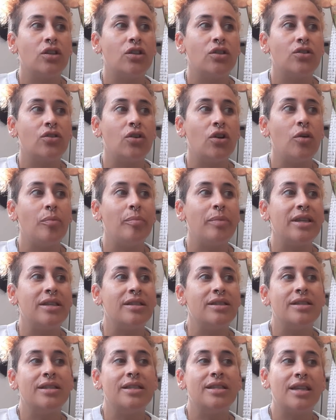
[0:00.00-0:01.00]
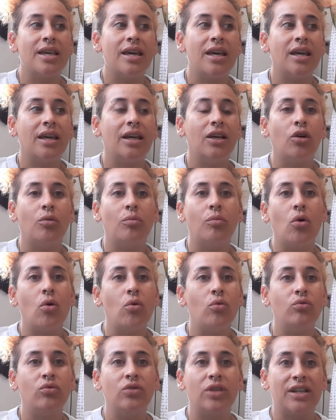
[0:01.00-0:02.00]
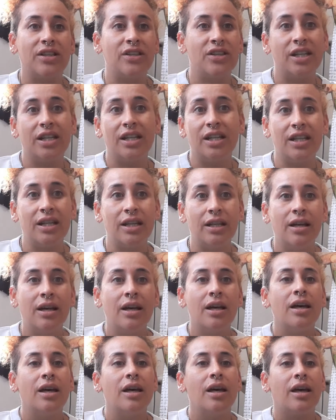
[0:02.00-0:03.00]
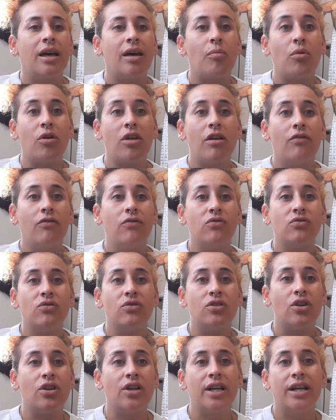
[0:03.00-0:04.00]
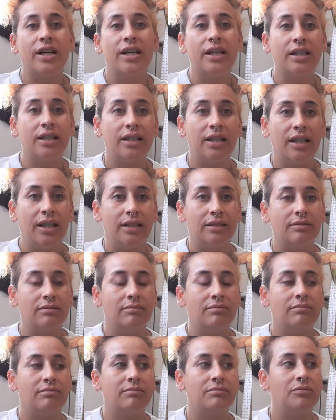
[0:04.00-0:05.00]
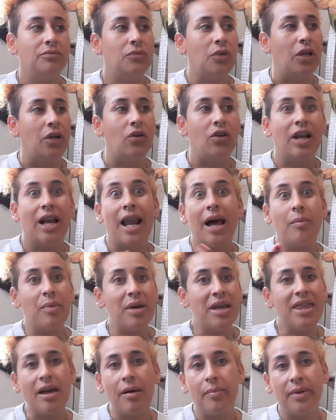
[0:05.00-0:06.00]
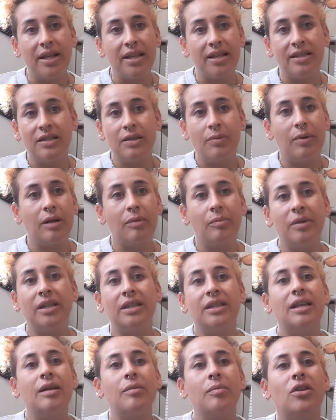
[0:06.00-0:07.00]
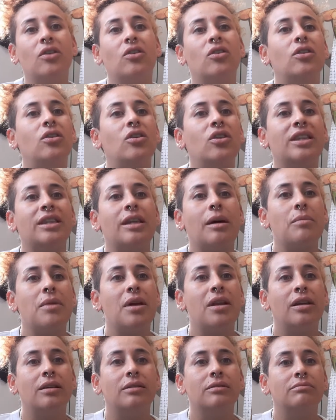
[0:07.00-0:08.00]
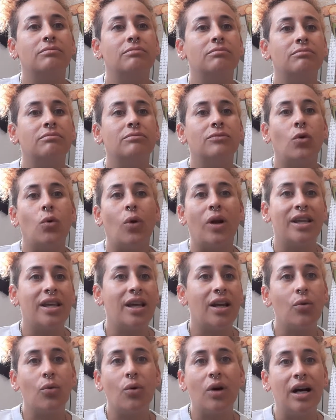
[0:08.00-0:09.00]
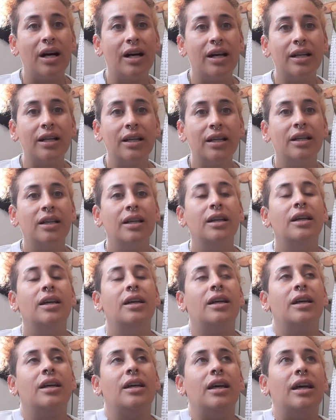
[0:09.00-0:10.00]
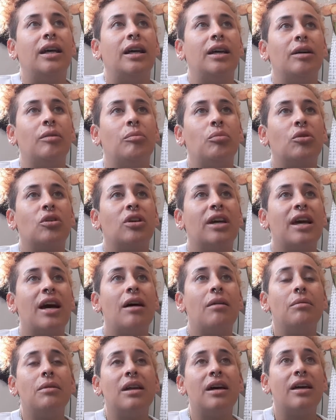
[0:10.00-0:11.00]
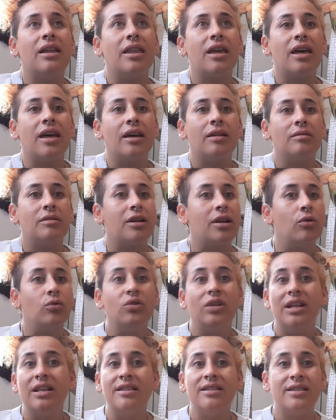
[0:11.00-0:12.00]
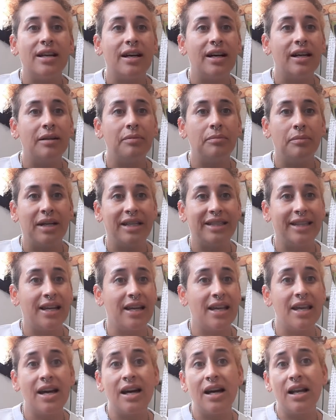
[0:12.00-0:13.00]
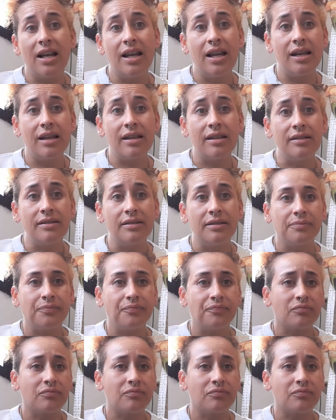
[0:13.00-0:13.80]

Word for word: yo lo pensé como un taller que puede funcionar en bueno, en la Prida principalmente, pero creo que también en cualquier lugar, eh, porque habla de reutilizar materiales